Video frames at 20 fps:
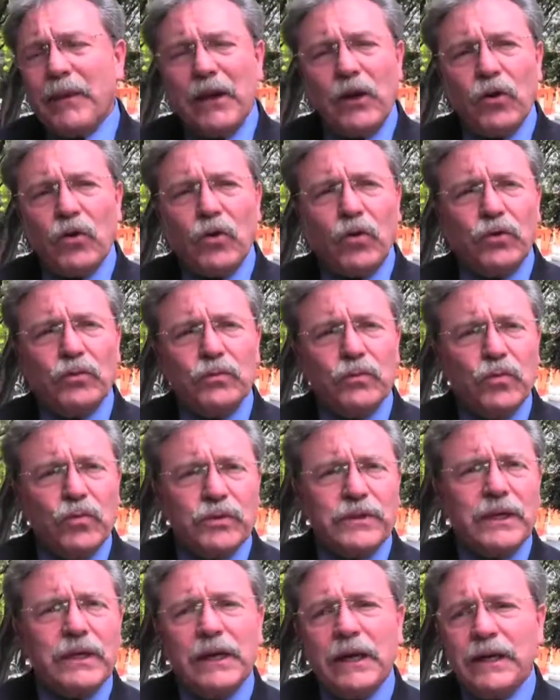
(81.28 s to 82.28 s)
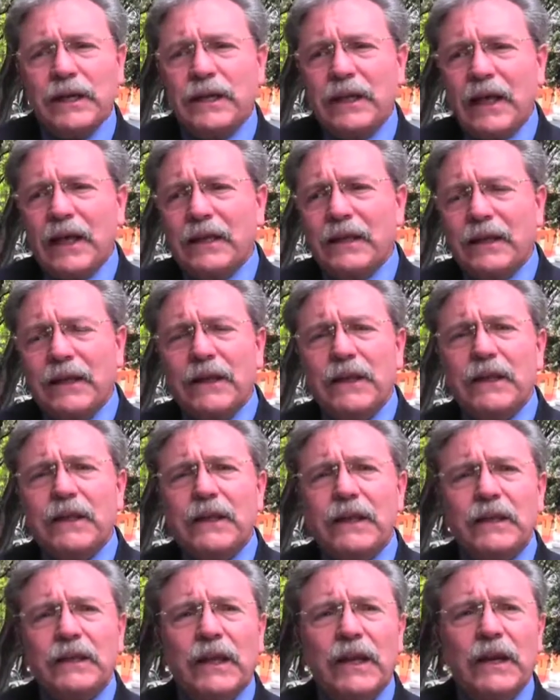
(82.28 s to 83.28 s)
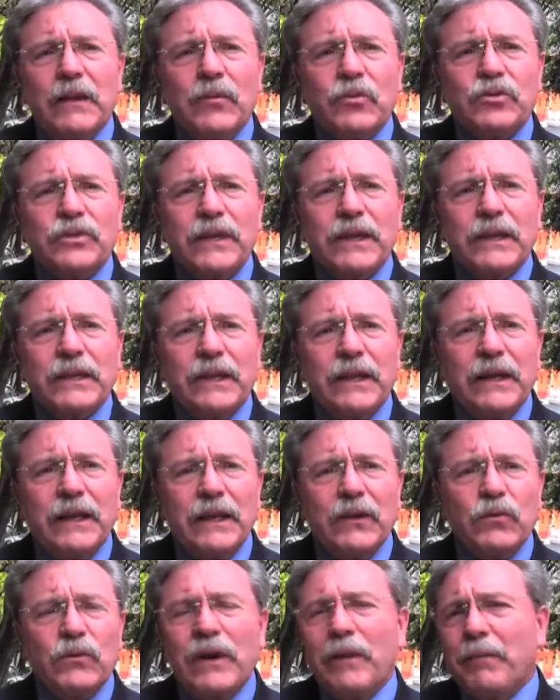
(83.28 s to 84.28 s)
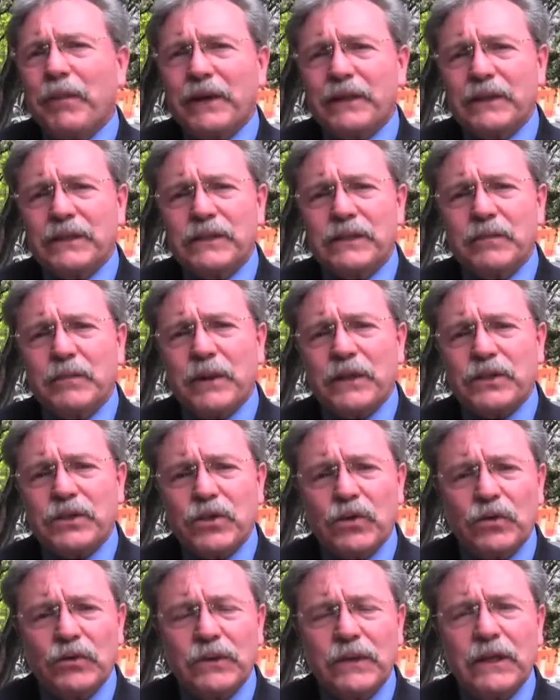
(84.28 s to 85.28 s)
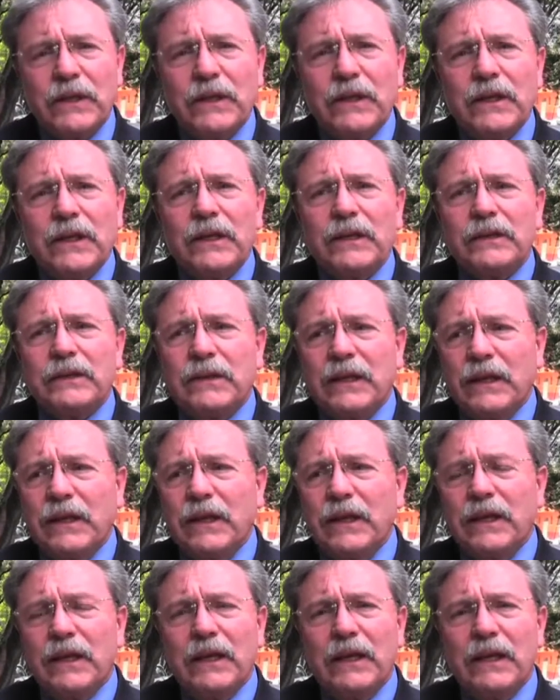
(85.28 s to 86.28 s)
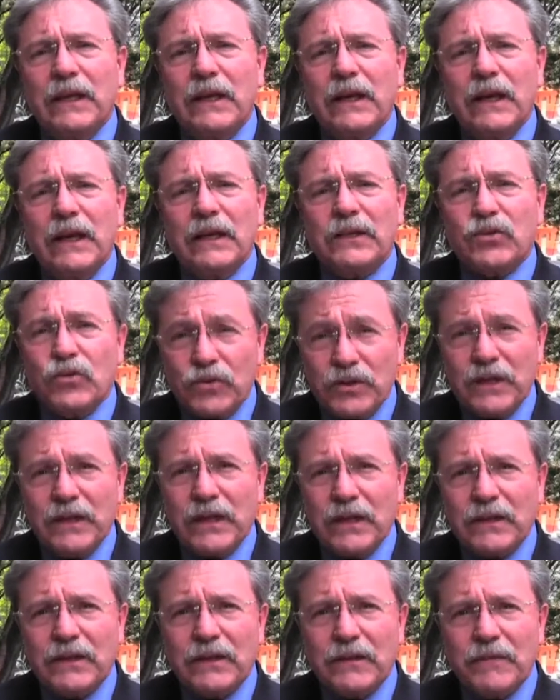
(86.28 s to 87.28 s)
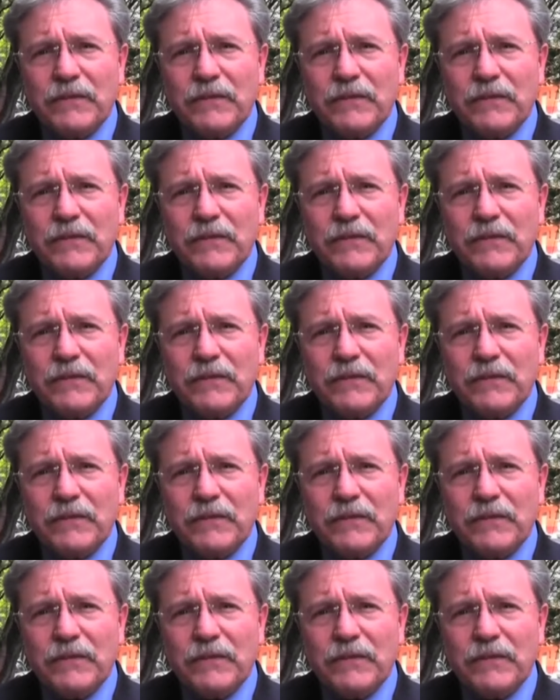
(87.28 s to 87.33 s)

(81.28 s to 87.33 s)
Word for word: verlo con mucha claridad y tenemos que tener una participación de la sociedad.